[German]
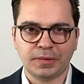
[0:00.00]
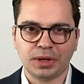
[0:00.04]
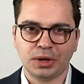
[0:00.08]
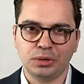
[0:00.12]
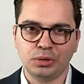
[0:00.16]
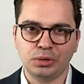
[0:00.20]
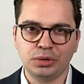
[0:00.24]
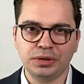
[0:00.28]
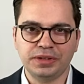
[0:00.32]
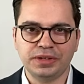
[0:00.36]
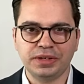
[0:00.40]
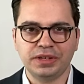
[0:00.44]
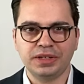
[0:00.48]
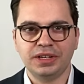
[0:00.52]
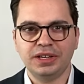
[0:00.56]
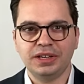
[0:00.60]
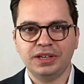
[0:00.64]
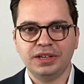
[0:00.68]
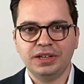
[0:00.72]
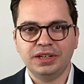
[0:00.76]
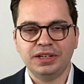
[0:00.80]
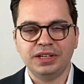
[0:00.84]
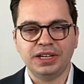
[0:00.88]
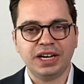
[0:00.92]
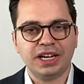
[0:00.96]
Und
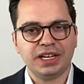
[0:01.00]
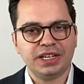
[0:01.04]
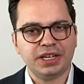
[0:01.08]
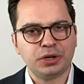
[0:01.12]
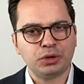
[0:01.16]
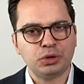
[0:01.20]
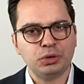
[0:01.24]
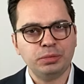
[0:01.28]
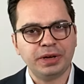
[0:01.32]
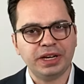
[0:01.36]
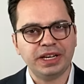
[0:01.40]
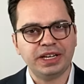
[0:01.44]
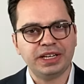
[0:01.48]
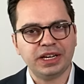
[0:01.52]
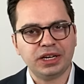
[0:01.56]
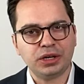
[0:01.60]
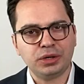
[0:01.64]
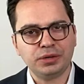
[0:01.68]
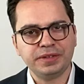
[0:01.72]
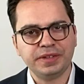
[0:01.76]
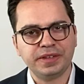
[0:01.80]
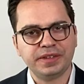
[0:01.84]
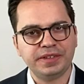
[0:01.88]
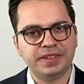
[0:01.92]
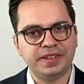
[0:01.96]
ja, darüber
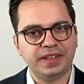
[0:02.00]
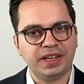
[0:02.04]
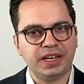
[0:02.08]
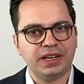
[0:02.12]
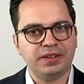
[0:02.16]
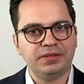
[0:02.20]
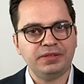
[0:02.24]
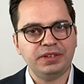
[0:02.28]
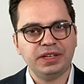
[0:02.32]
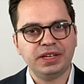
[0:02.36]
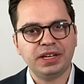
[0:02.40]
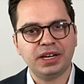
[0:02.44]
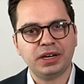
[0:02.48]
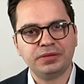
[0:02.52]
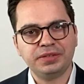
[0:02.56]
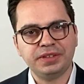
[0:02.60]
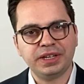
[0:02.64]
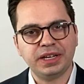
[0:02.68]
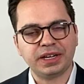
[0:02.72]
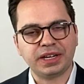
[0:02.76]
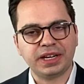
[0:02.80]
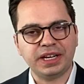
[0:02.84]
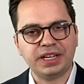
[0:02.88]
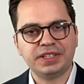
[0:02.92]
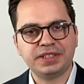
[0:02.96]
hinaus sehen wir hier auf
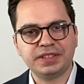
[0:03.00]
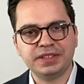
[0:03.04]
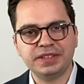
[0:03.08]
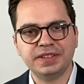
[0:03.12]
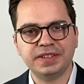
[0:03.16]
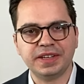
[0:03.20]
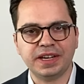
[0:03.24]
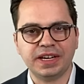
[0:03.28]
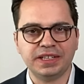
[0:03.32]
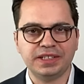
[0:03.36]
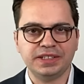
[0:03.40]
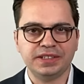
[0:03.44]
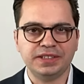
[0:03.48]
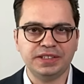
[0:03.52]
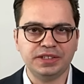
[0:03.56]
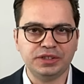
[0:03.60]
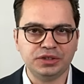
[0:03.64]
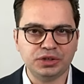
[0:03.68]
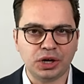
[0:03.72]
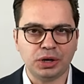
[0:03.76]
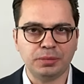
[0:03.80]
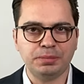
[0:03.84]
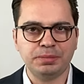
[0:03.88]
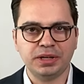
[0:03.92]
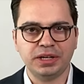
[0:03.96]
der rechten Seite die
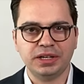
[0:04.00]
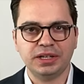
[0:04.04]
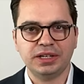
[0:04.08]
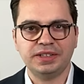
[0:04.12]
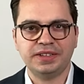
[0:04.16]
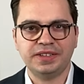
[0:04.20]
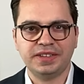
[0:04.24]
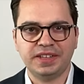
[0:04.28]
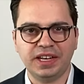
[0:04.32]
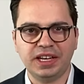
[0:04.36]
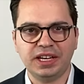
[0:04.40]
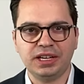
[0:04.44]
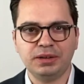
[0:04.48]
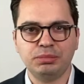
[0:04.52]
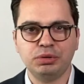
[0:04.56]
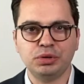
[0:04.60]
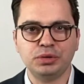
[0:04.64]
Top zehn